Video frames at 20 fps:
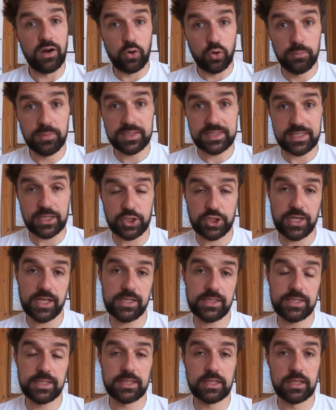Warum ist der
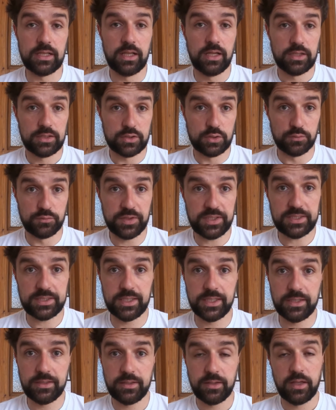Stellentitel so
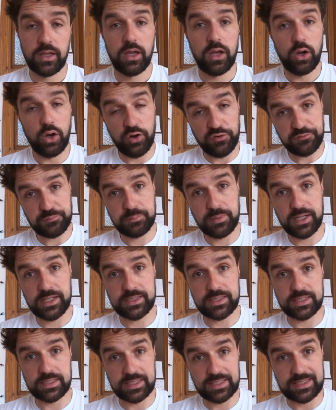wichtig?
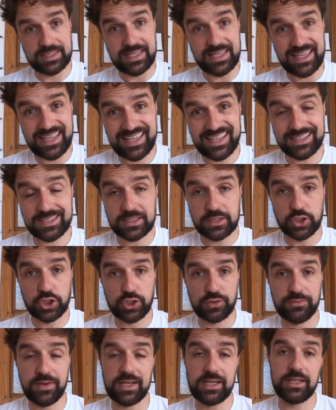Oftmals ist es die erste
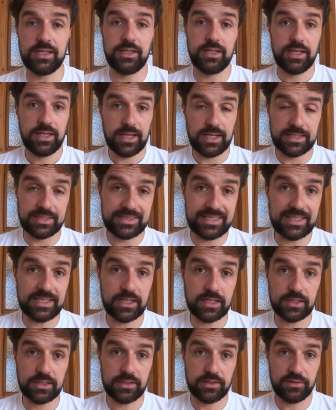Schwelle, an
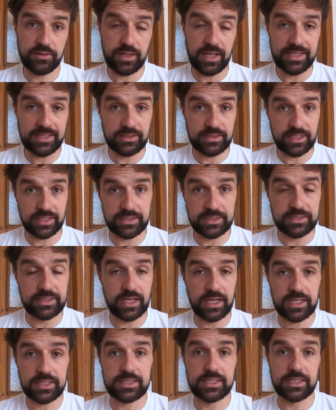der ein
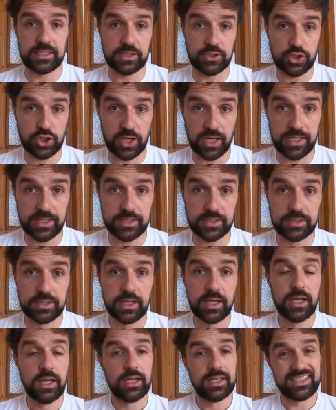Kandidat sich
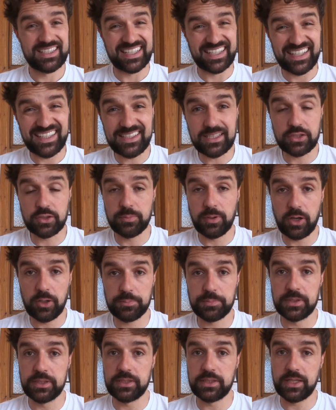entscheidet, trete ich
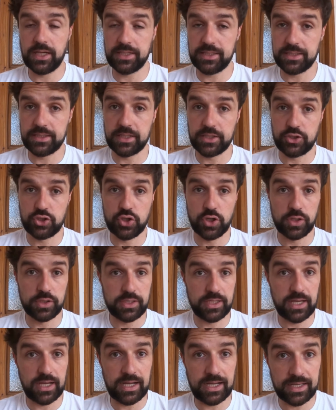überhaupt in die Candidate
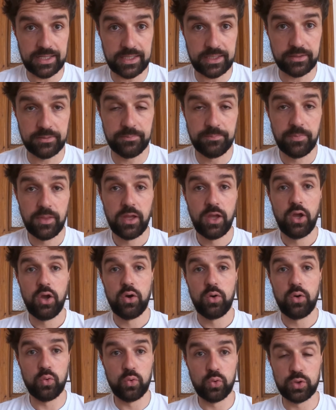Journey ein
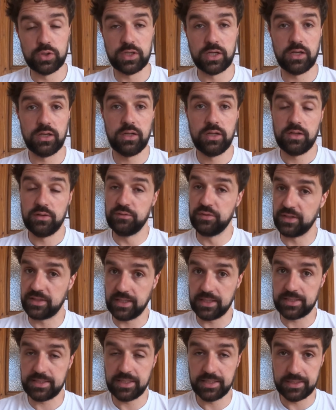oder
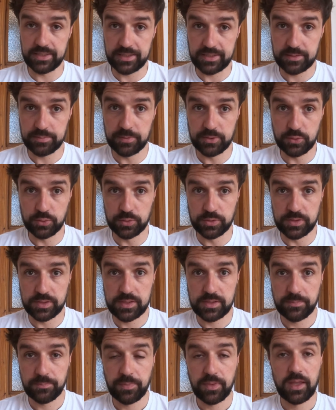wird das hier nichts mit
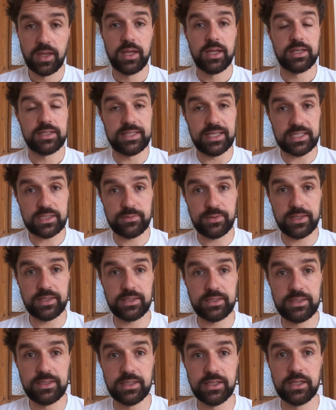uns?
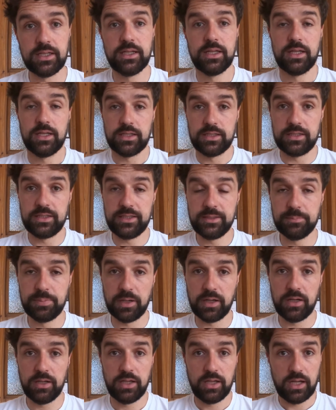Deswegen hier
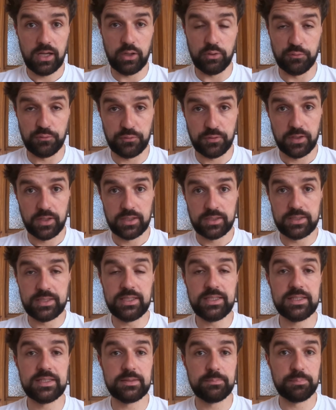lieber auf
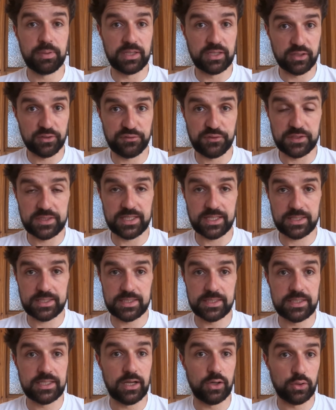die Begriffe
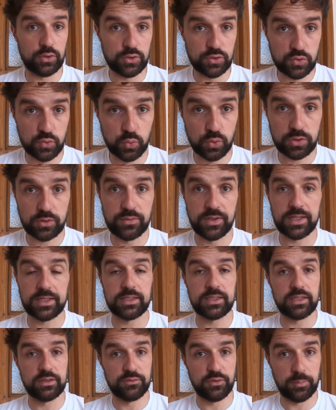setzen, die auch gesucht
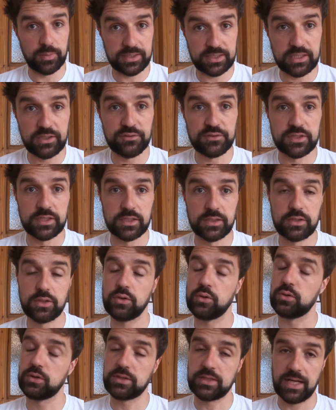werden, die informativ
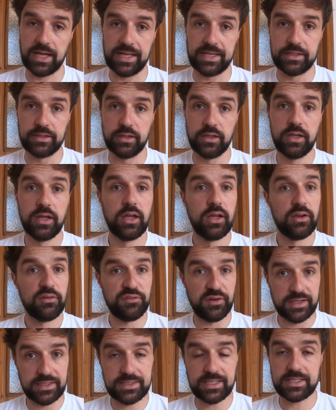sind und keine
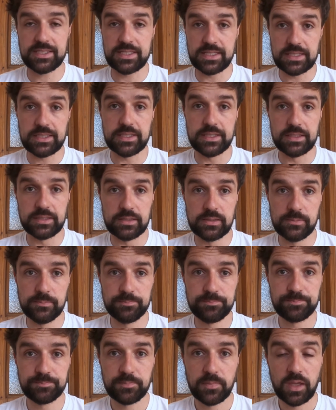Fantasietitel.
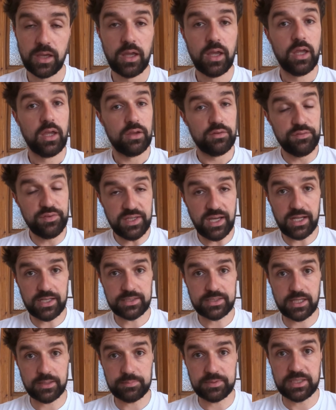Wie
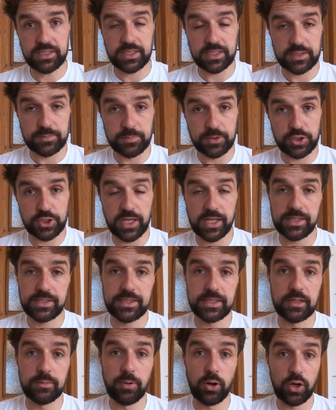handhabt ihr das mit
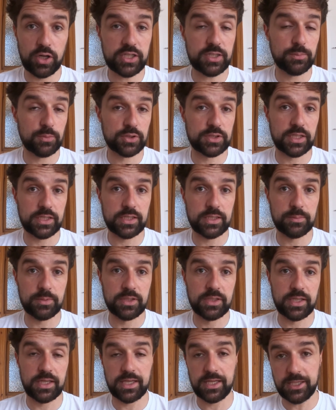Stellentitel bei euch im
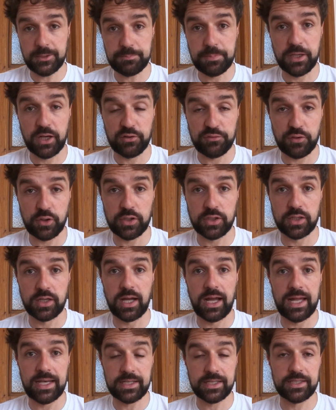Unternehmen? Ich bin auf
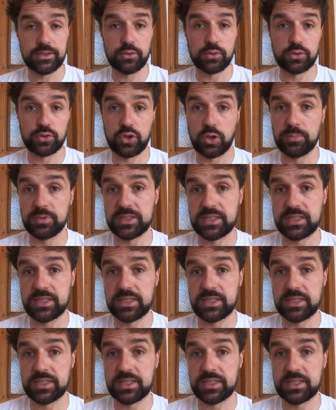eure Anregungen und